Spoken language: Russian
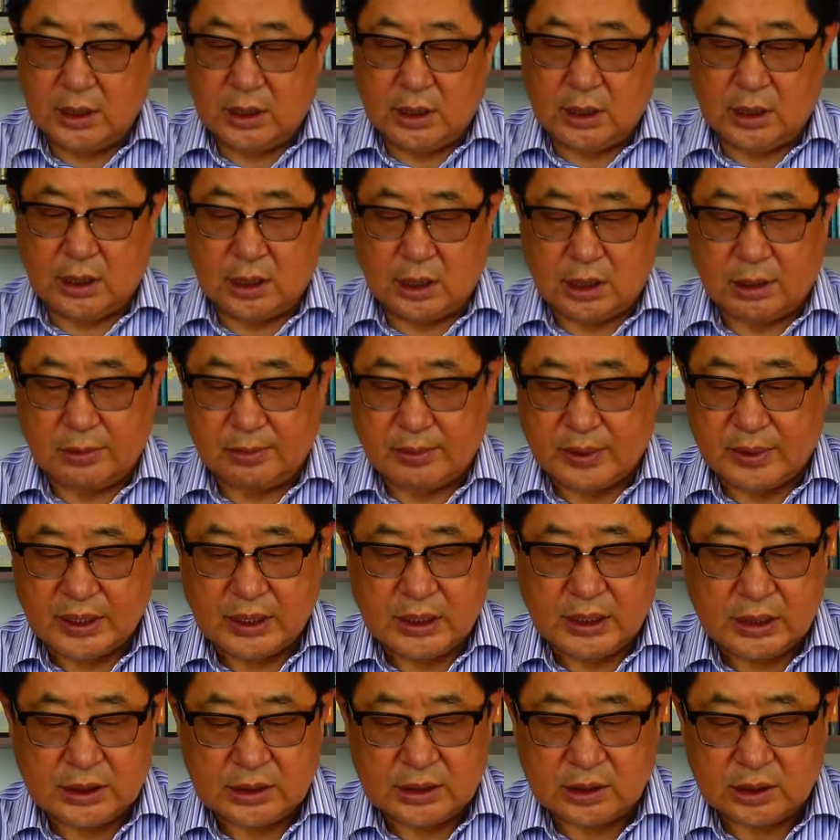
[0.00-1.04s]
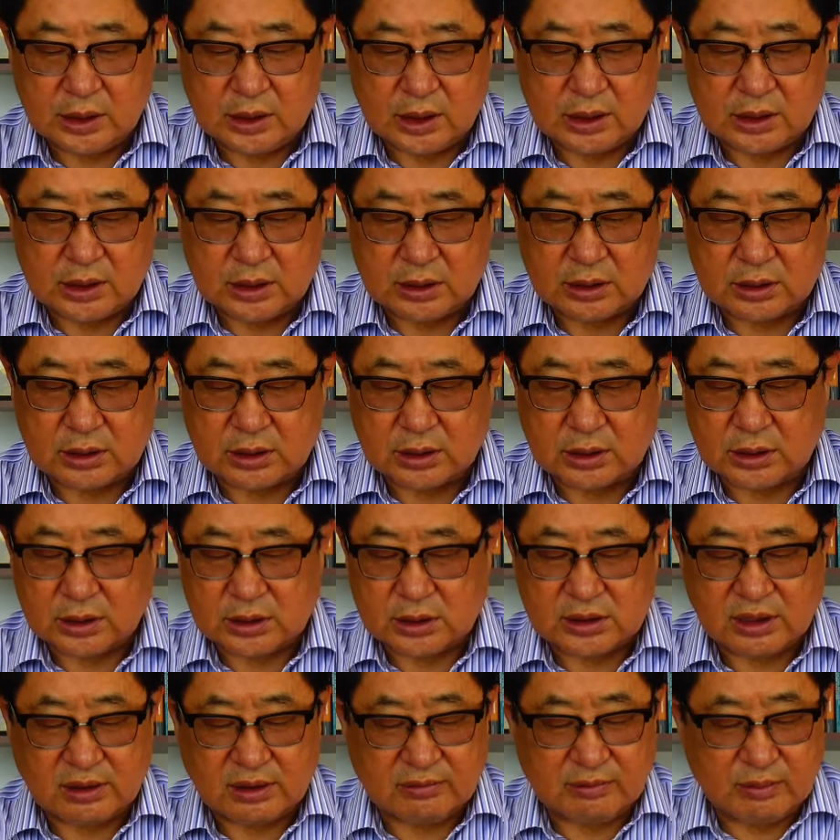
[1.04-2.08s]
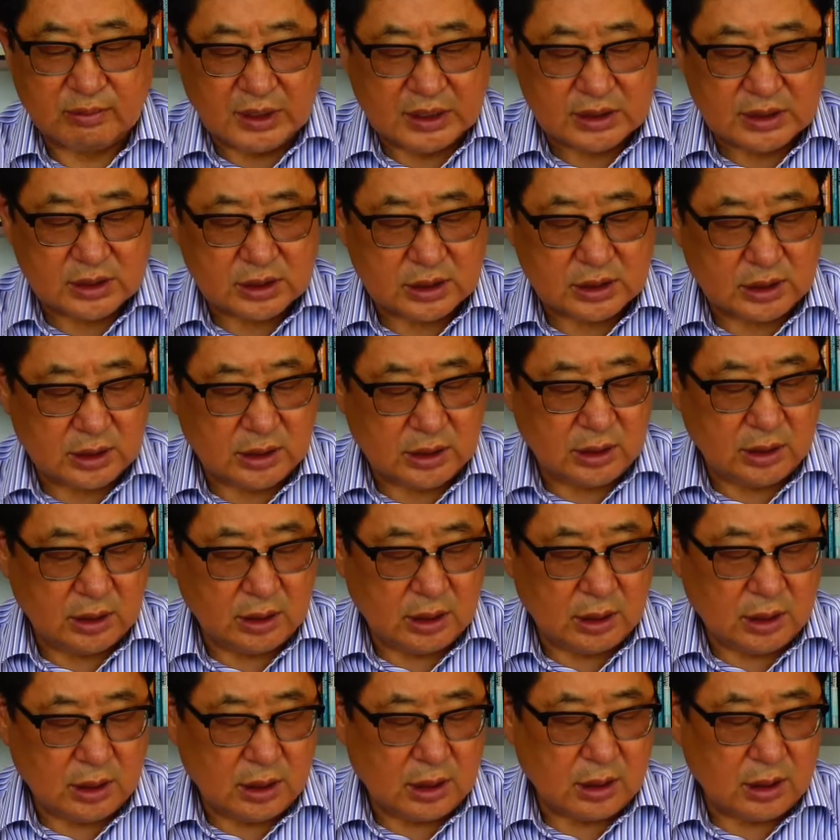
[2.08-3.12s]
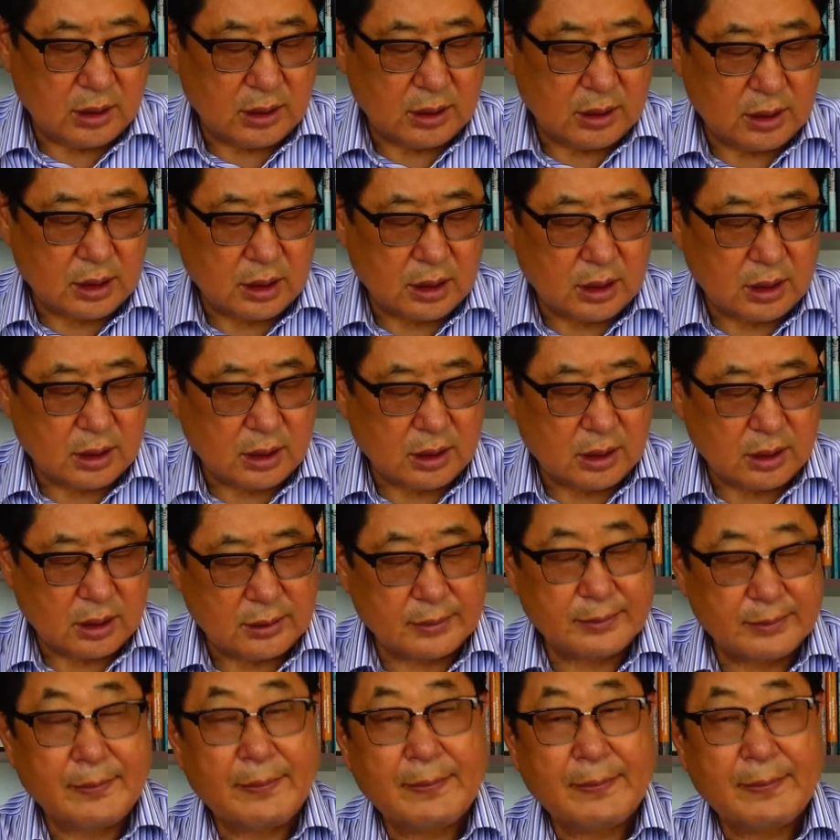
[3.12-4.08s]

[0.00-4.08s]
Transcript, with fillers: А, проект этот совместный а,